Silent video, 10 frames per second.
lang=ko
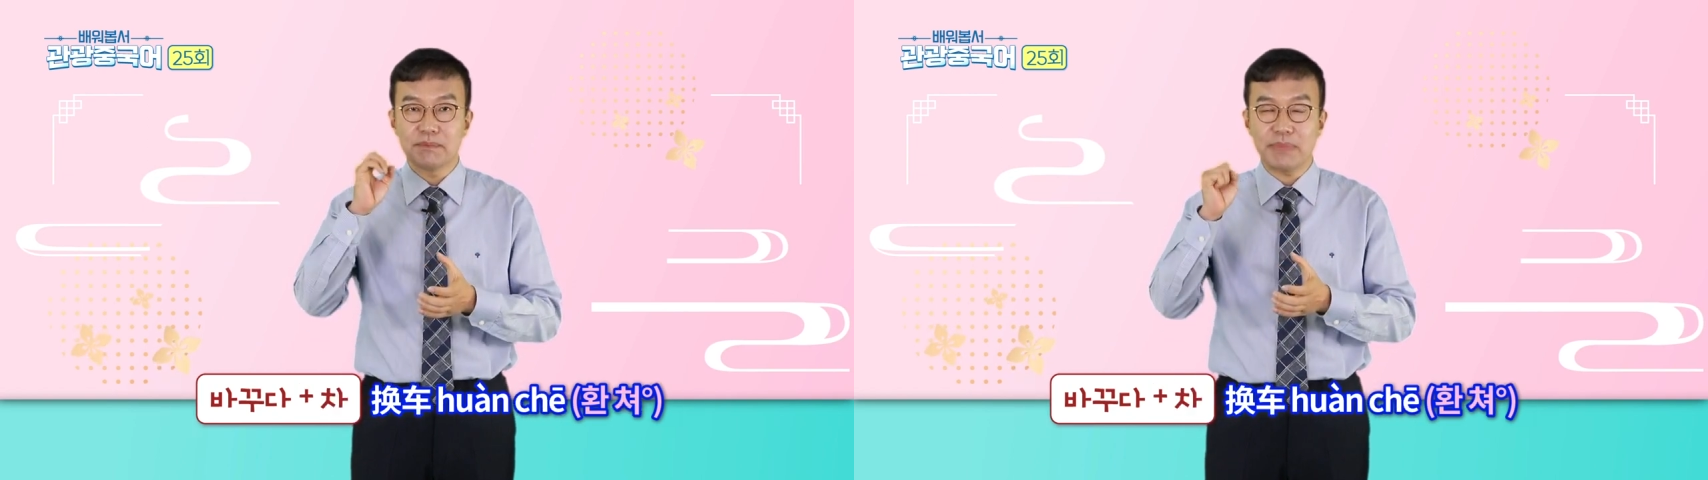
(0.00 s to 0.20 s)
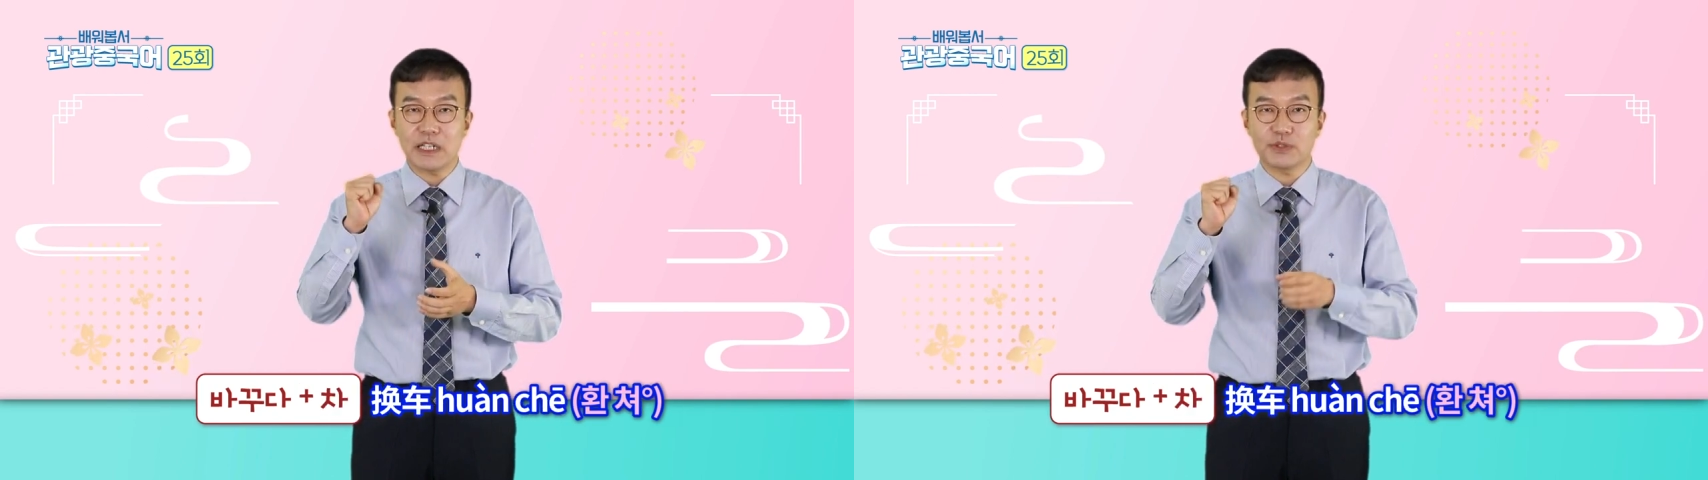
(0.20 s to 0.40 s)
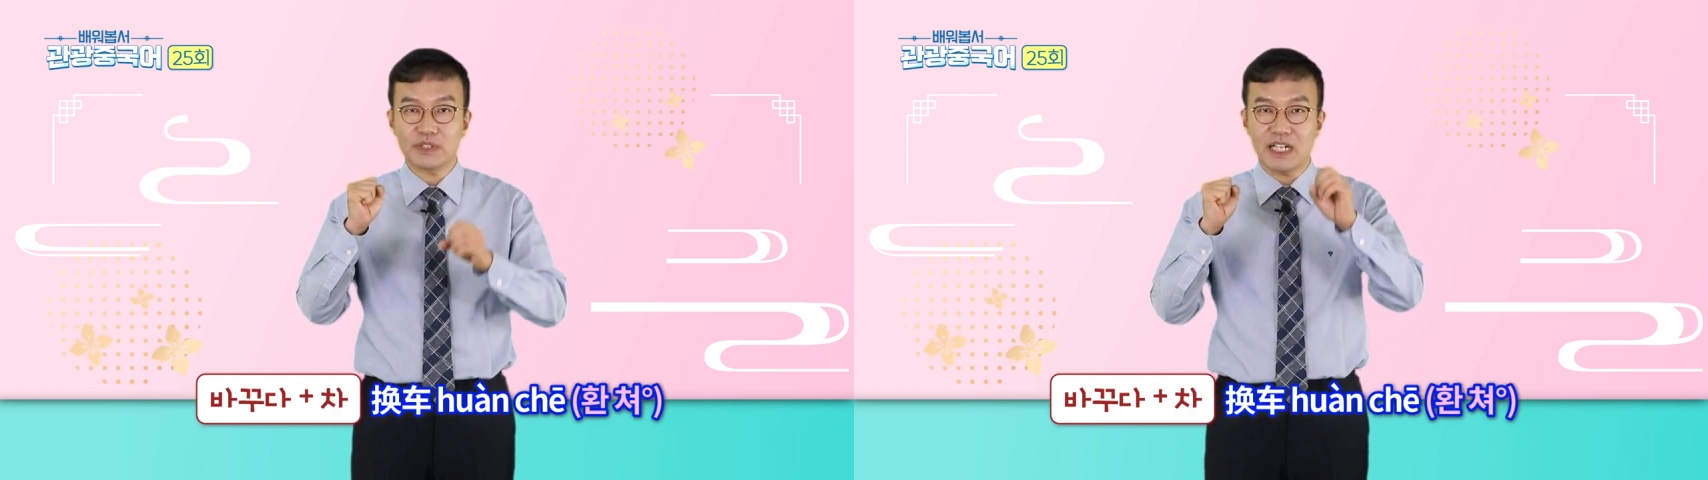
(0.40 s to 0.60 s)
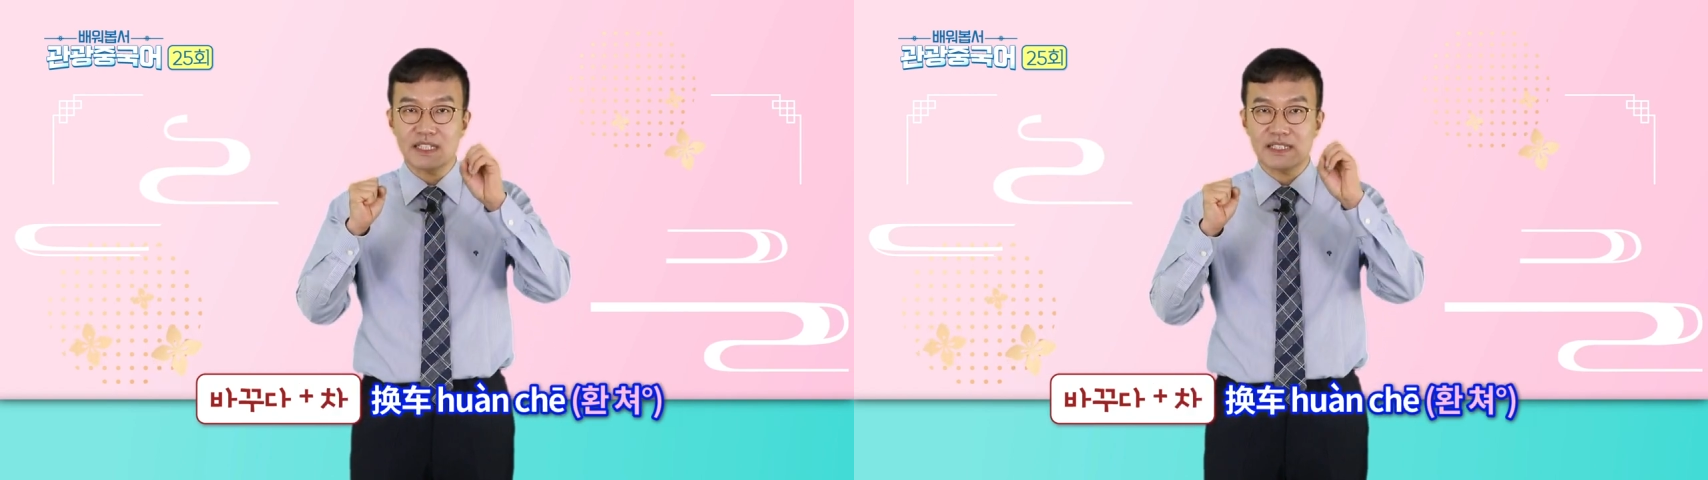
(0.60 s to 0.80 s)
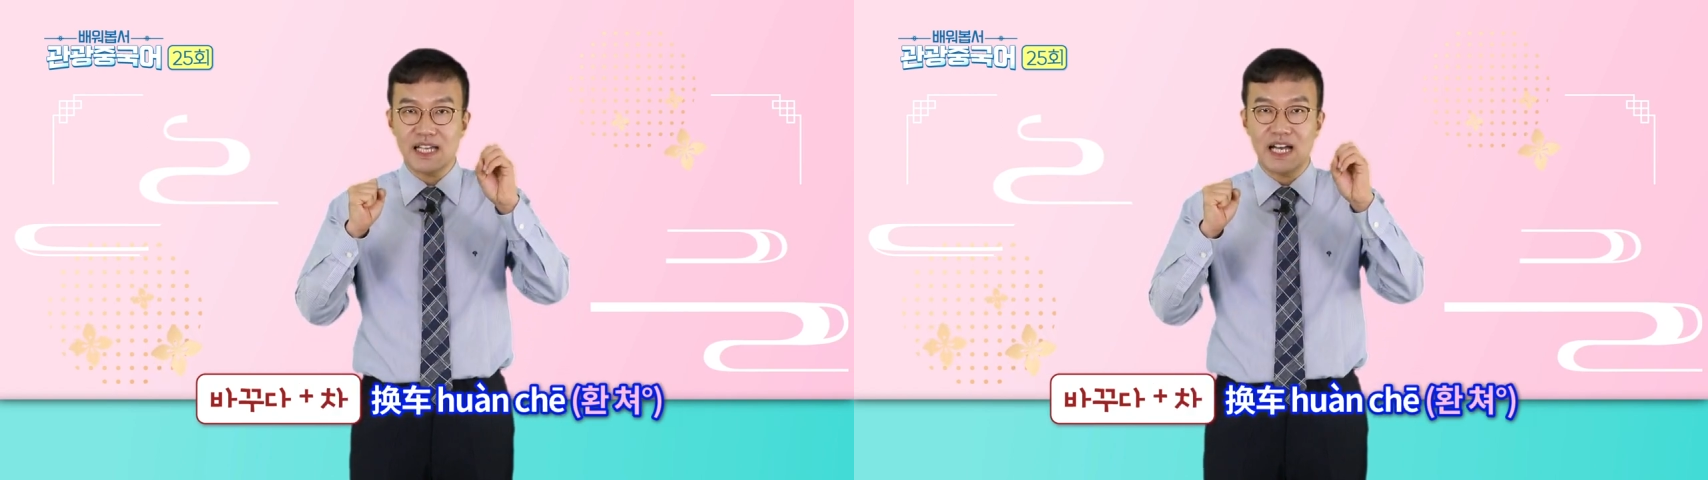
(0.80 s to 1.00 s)

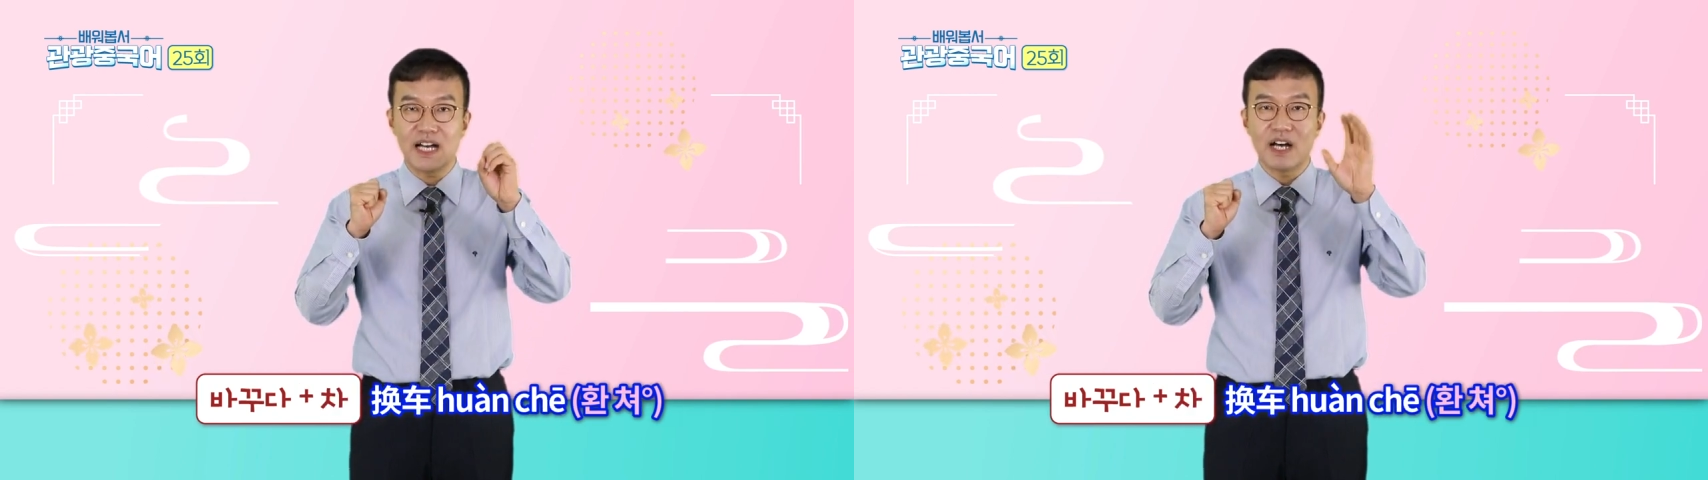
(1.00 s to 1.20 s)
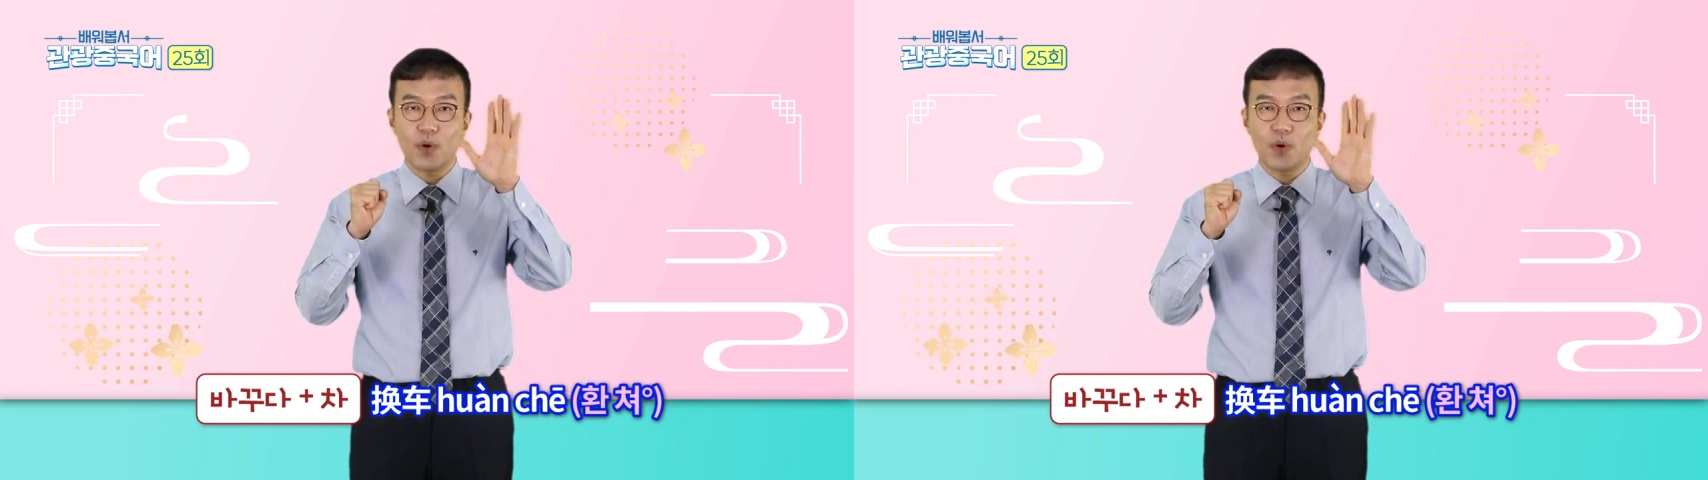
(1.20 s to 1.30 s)
바꾸다 차